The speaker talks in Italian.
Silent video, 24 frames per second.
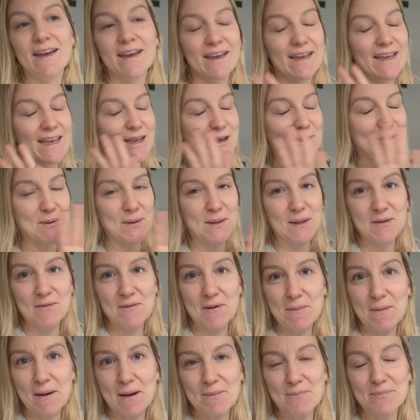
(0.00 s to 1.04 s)
e quindi
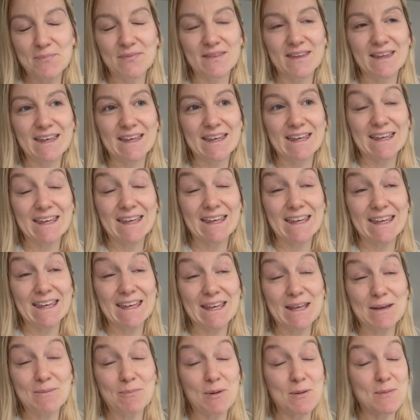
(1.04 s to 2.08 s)
vabbè,
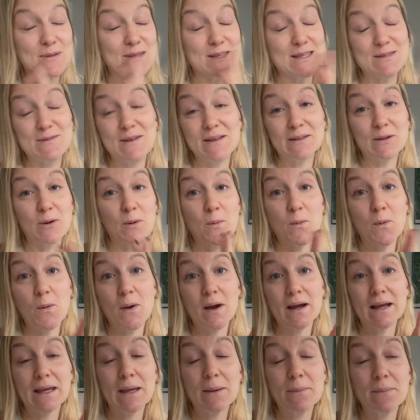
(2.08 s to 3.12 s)
e poi mi sono svegliata
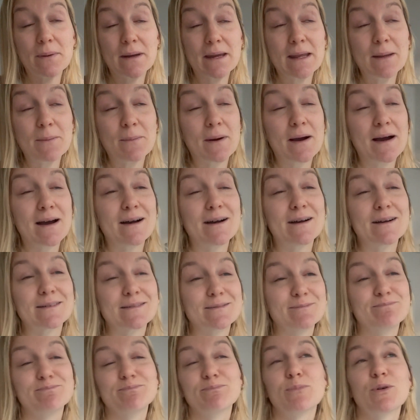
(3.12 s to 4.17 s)
comunque anche prima,
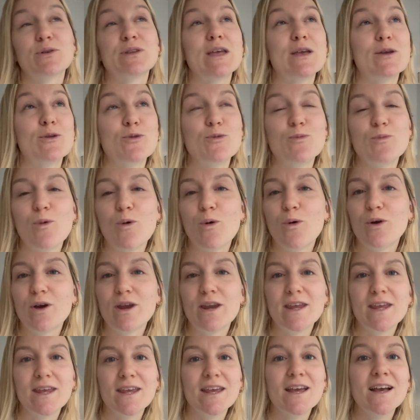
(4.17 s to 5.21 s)
un po' dai
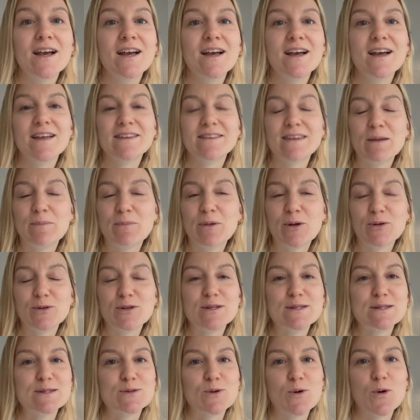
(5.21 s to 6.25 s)
rumori del piano
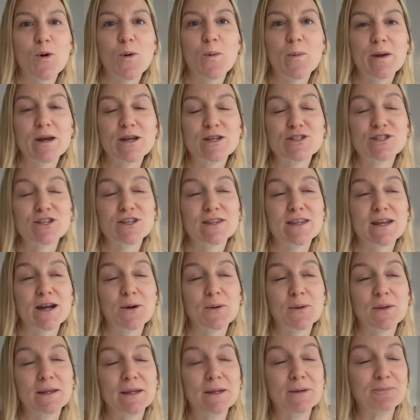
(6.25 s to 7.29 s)
di sopra eccetera,
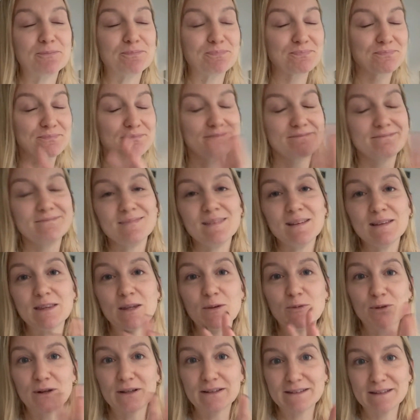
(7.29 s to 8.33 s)
quindi
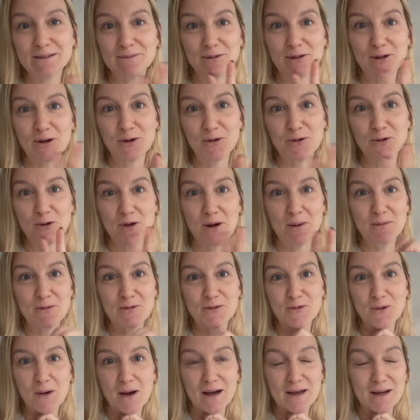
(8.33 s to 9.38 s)
devo un attimino ancora
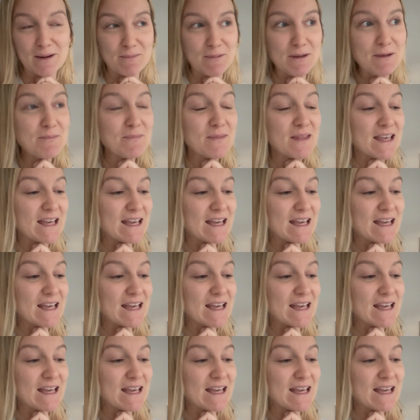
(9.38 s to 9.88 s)
abituarmi